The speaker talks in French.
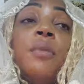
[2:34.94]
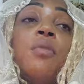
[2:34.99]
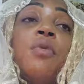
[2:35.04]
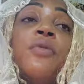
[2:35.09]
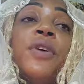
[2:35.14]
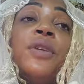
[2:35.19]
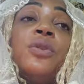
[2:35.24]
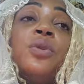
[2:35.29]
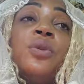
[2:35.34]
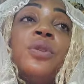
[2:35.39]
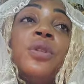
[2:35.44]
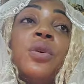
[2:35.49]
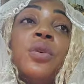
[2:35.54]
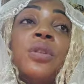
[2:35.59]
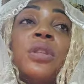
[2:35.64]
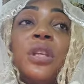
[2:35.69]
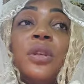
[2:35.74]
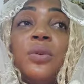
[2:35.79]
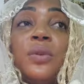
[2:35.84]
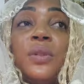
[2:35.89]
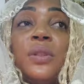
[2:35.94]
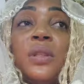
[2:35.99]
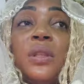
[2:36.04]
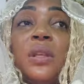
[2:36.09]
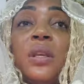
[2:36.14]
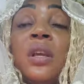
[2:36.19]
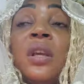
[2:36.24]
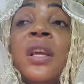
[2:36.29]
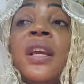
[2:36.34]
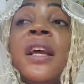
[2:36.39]
Et les mauvaises doctrines
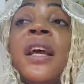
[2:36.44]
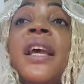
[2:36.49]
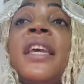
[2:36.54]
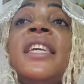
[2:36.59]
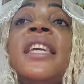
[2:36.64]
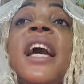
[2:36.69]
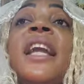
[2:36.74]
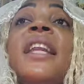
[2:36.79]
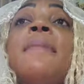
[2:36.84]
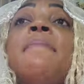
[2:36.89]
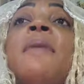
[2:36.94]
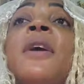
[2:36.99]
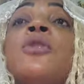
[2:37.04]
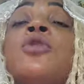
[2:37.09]
aussi. Il y a des